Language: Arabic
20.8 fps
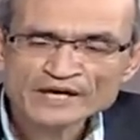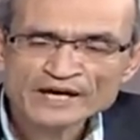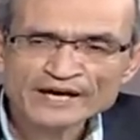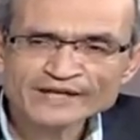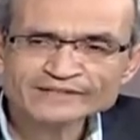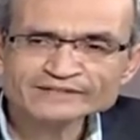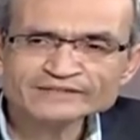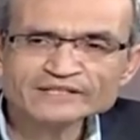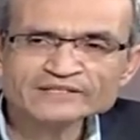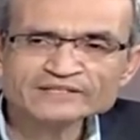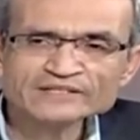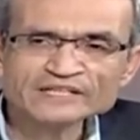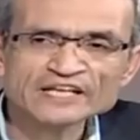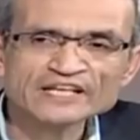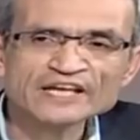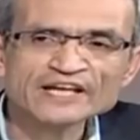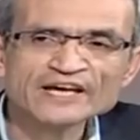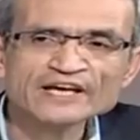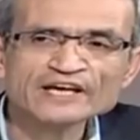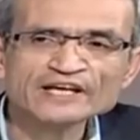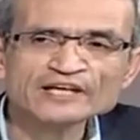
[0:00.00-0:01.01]
ادت
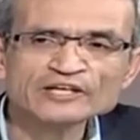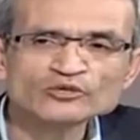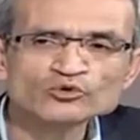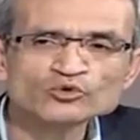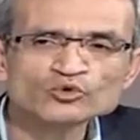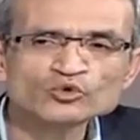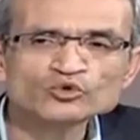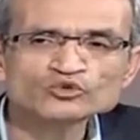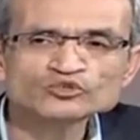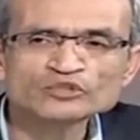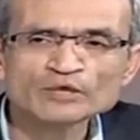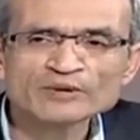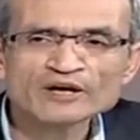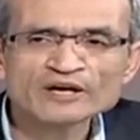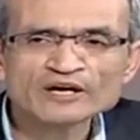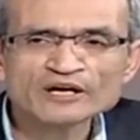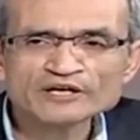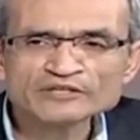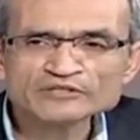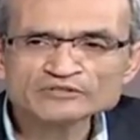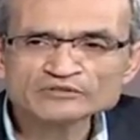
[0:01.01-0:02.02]
الى انه
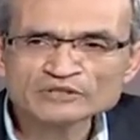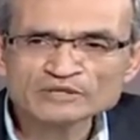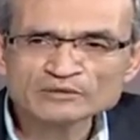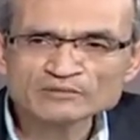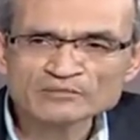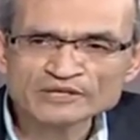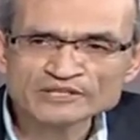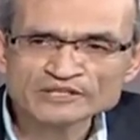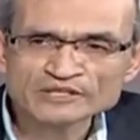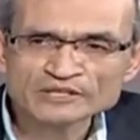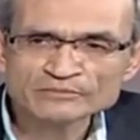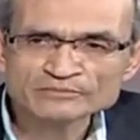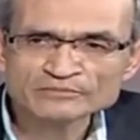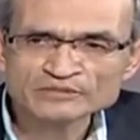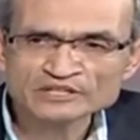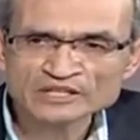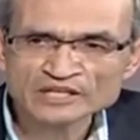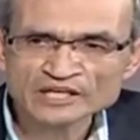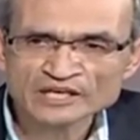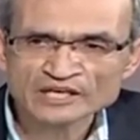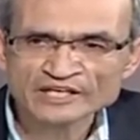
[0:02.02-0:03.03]
تبخرت الميه من
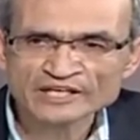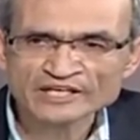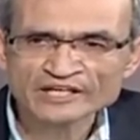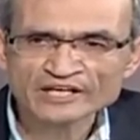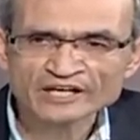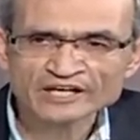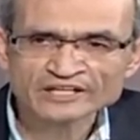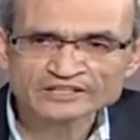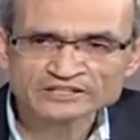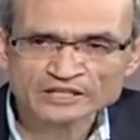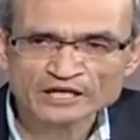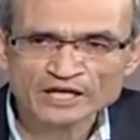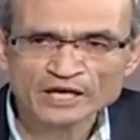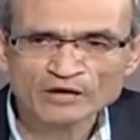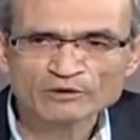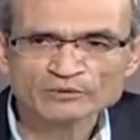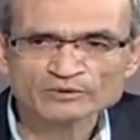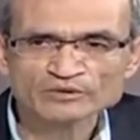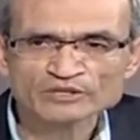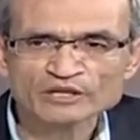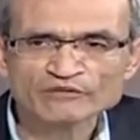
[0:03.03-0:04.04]
الخلايا اسرع
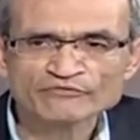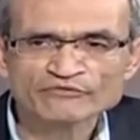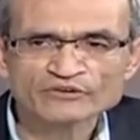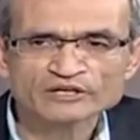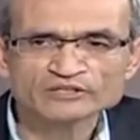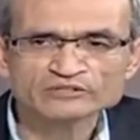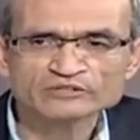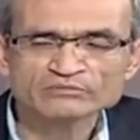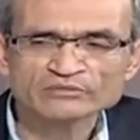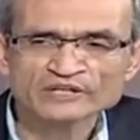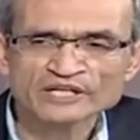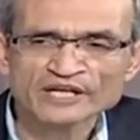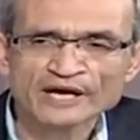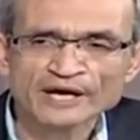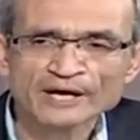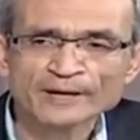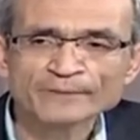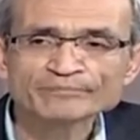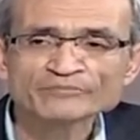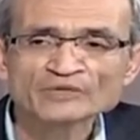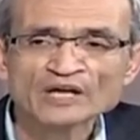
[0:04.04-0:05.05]
وبالتالي فقد
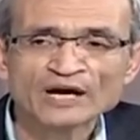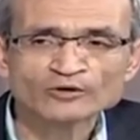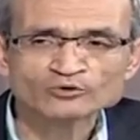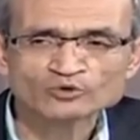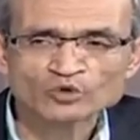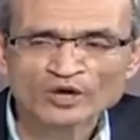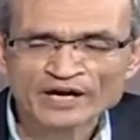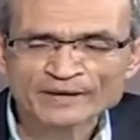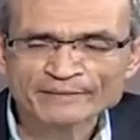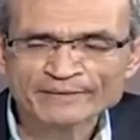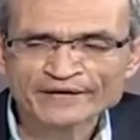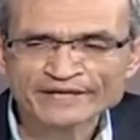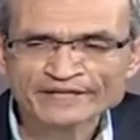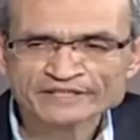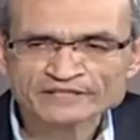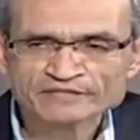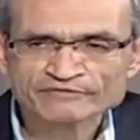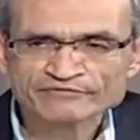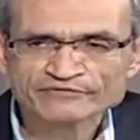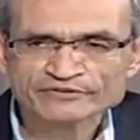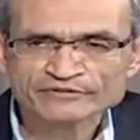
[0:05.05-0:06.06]
مناعه او دعامه
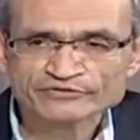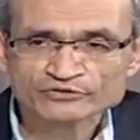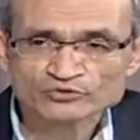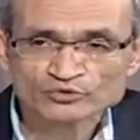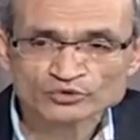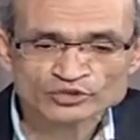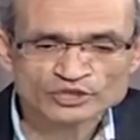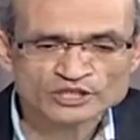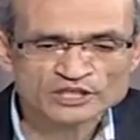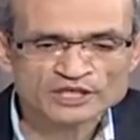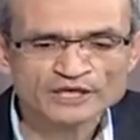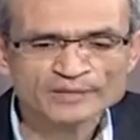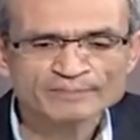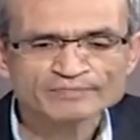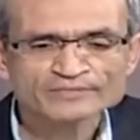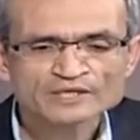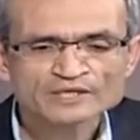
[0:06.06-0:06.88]
اسف فسيولوجيه